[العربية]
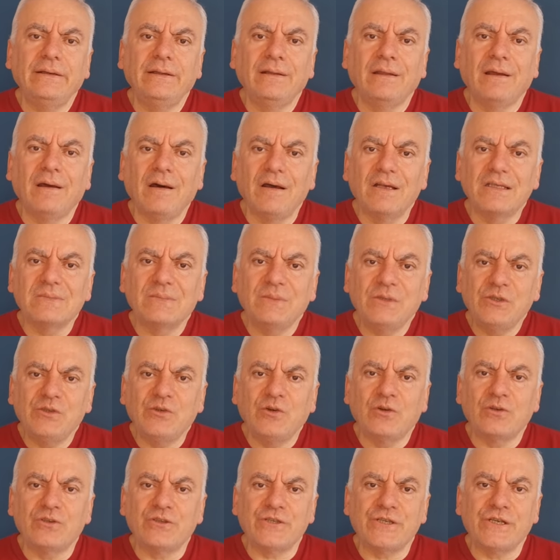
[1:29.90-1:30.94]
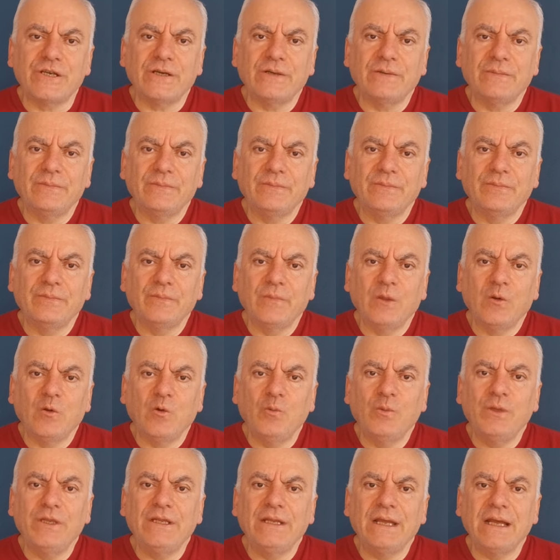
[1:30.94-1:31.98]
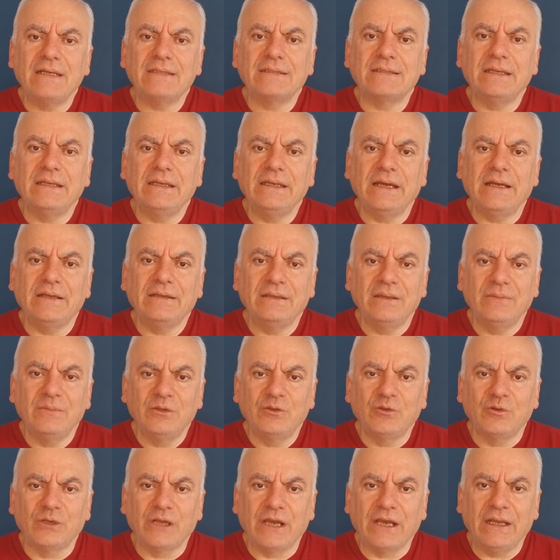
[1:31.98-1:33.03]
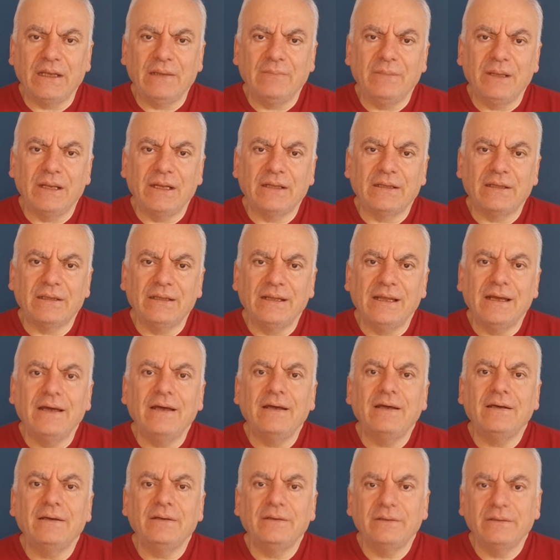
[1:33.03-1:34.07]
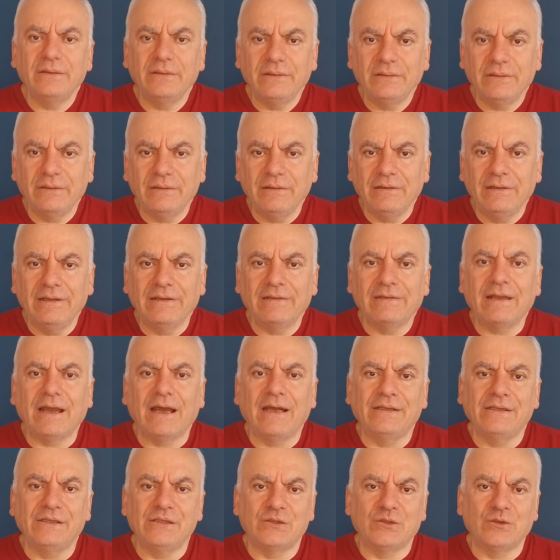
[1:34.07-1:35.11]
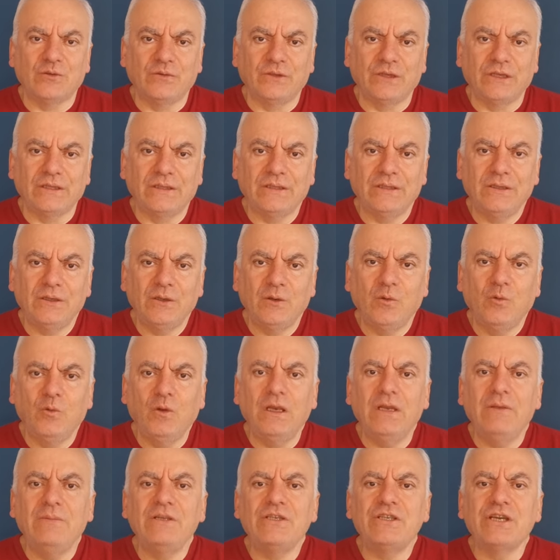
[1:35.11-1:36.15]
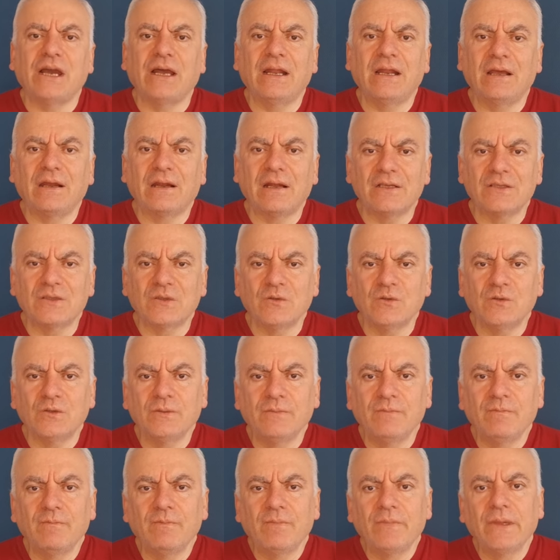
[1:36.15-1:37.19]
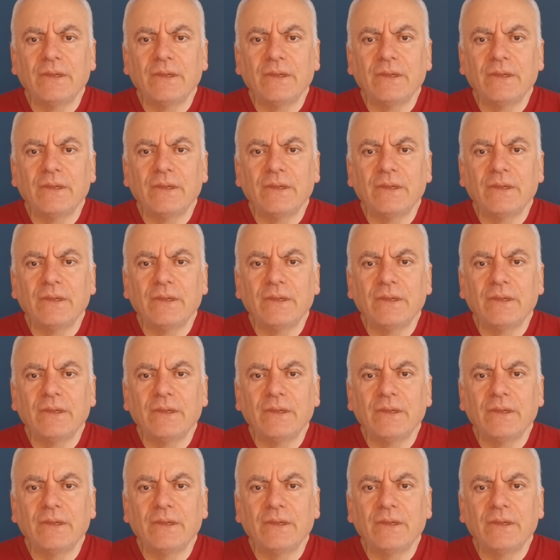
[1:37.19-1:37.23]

الخاص بجورجيا وبالناس اللي قدمتهم هي البلد لا الاتحاد السوفيتي واللي بيجي على رأسهم